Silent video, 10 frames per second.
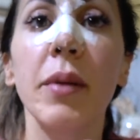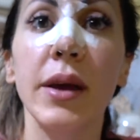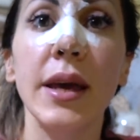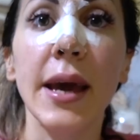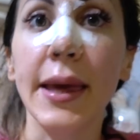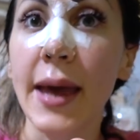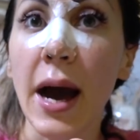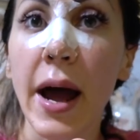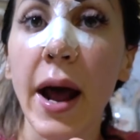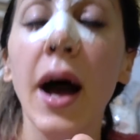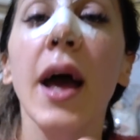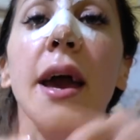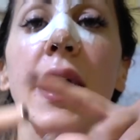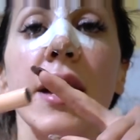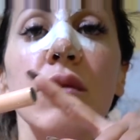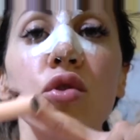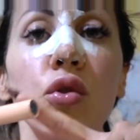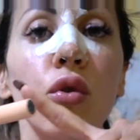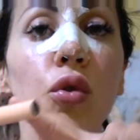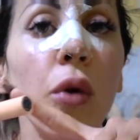per chi è chiara è un
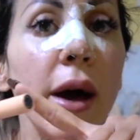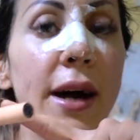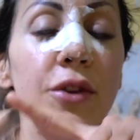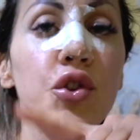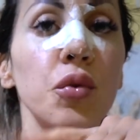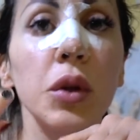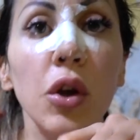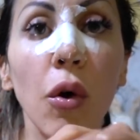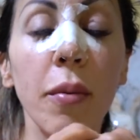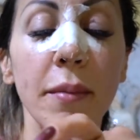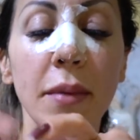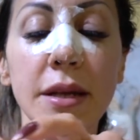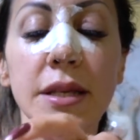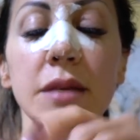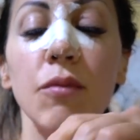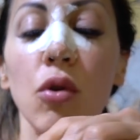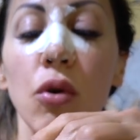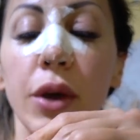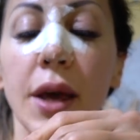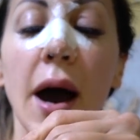sottotono arancio quindi copre benissimo le
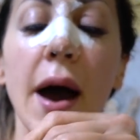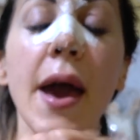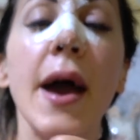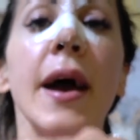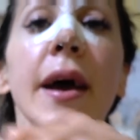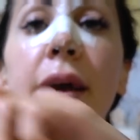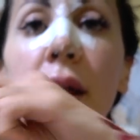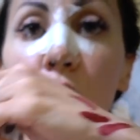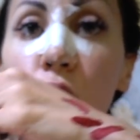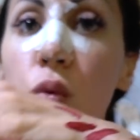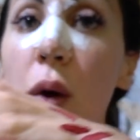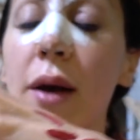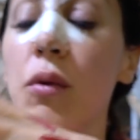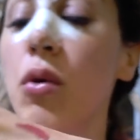occhiaie il 2 è